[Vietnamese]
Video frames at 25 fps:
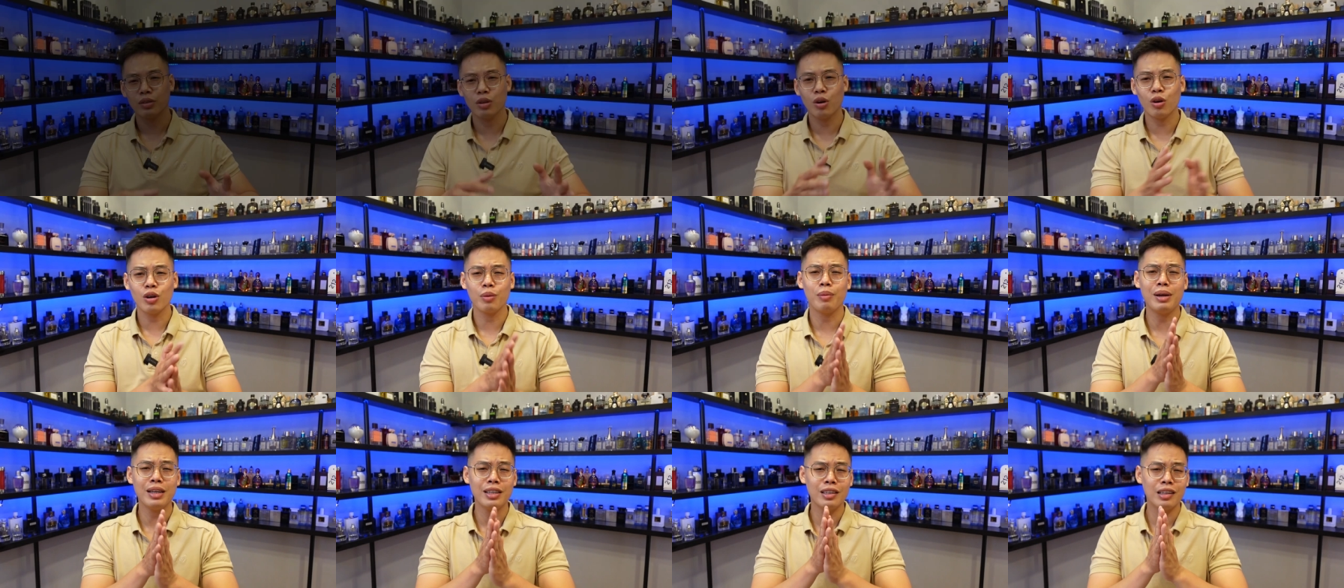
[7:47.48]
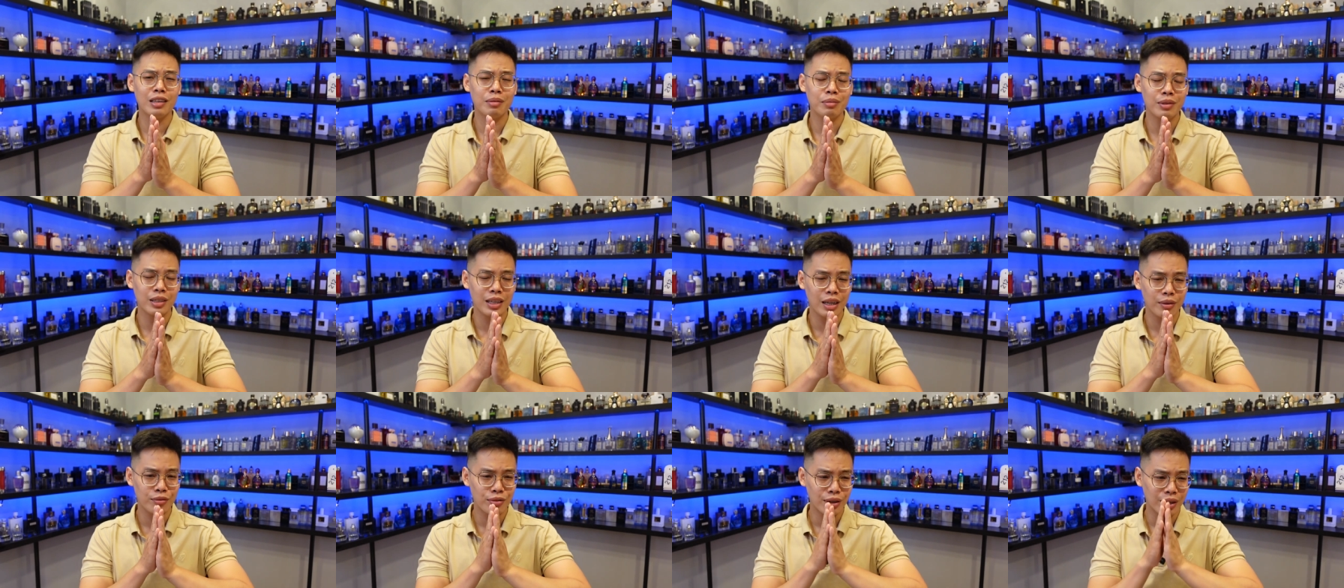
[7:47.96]
Rồi bây giờ
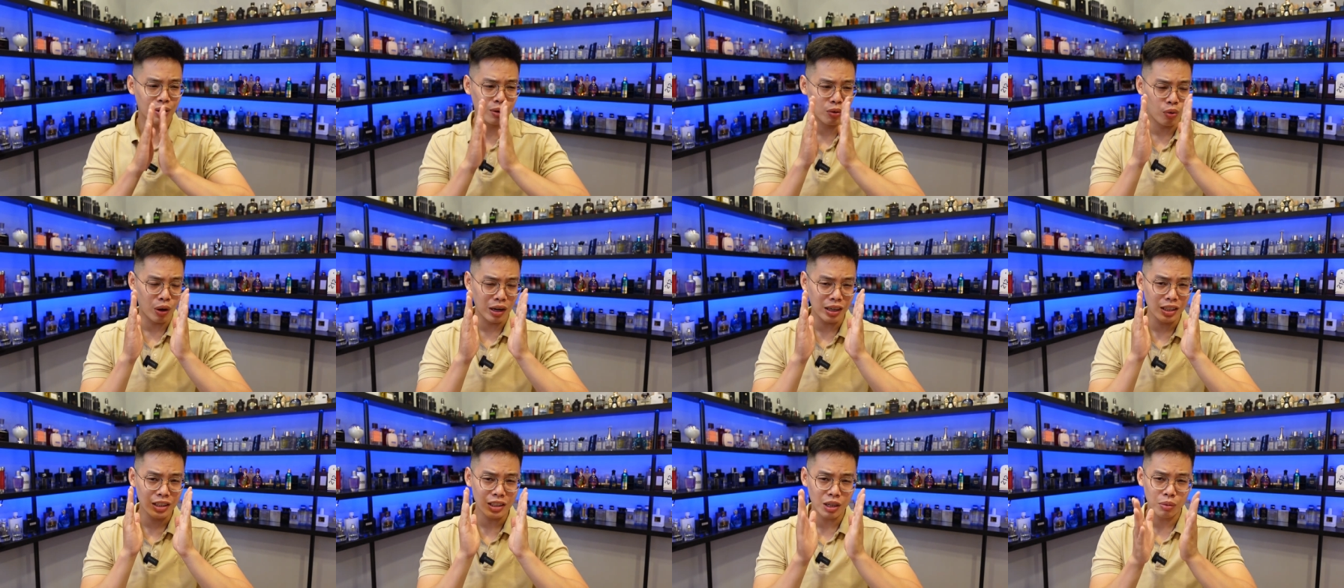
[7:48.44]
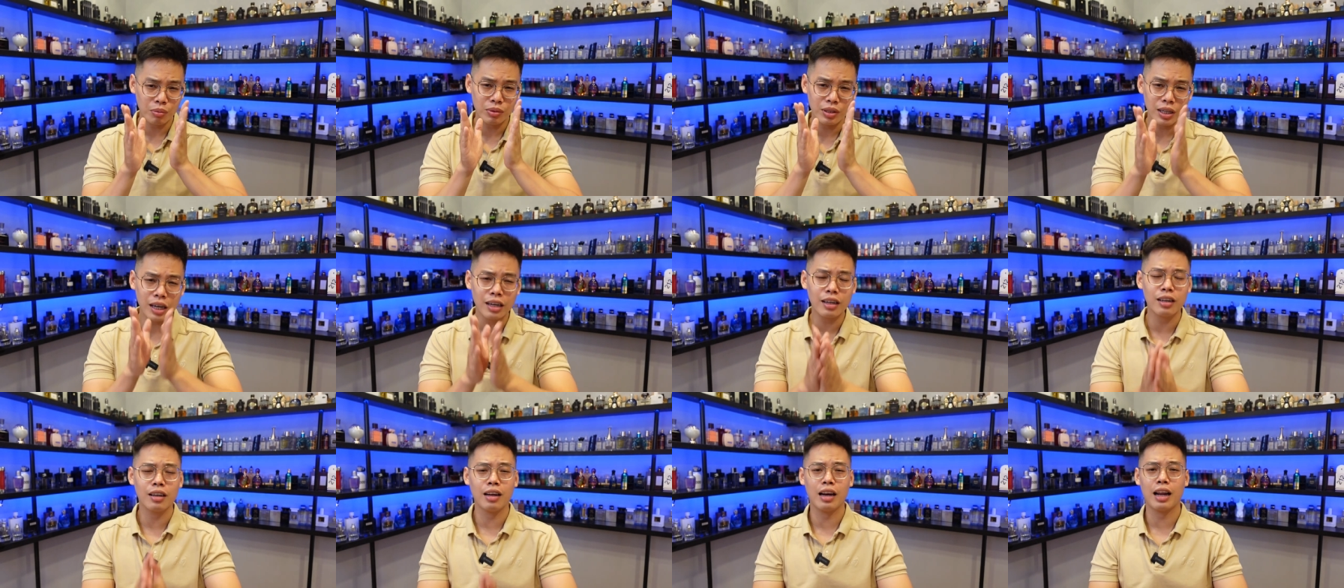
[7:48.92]
mới đến phần quan trọng
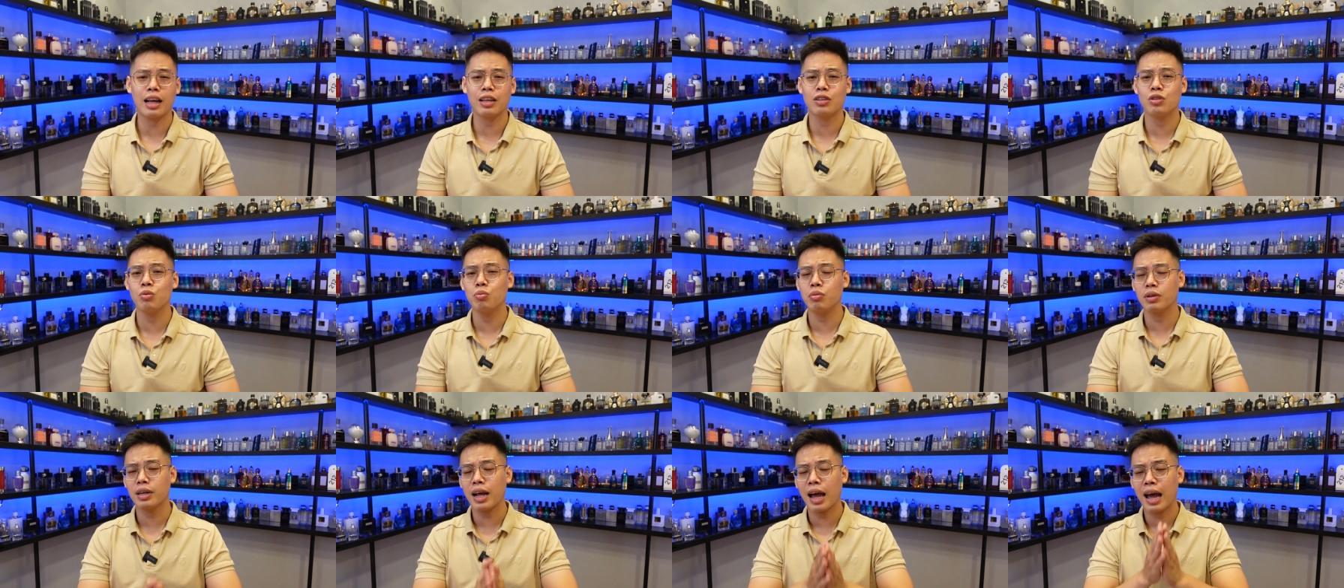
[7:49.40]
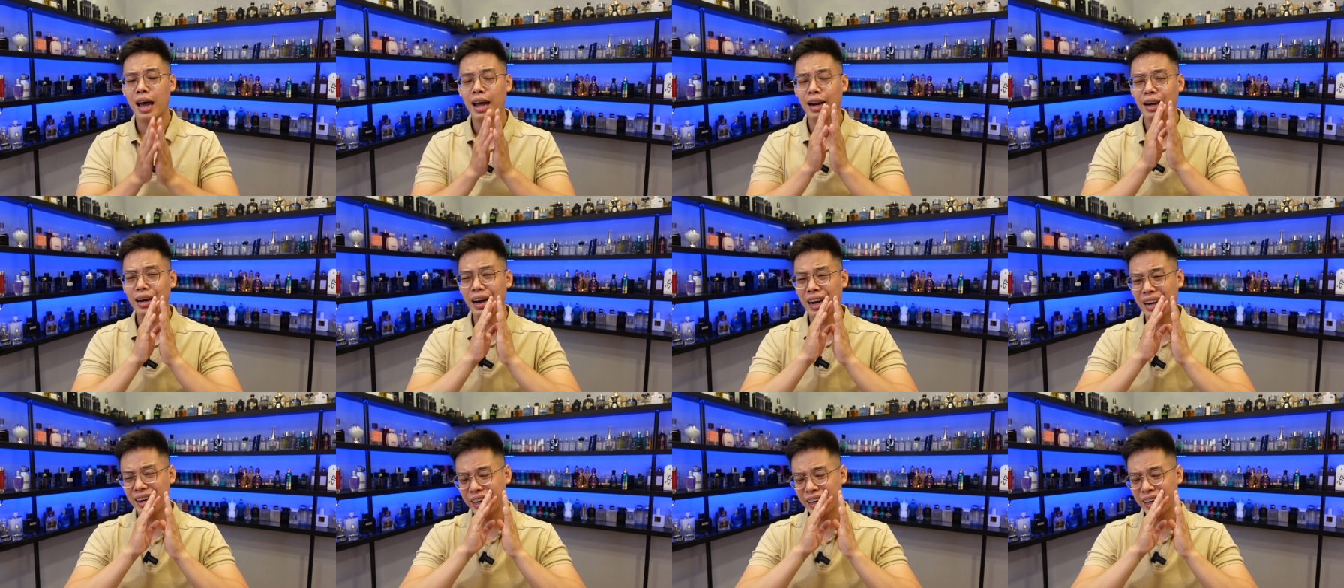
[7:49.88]
nhất là chúng ta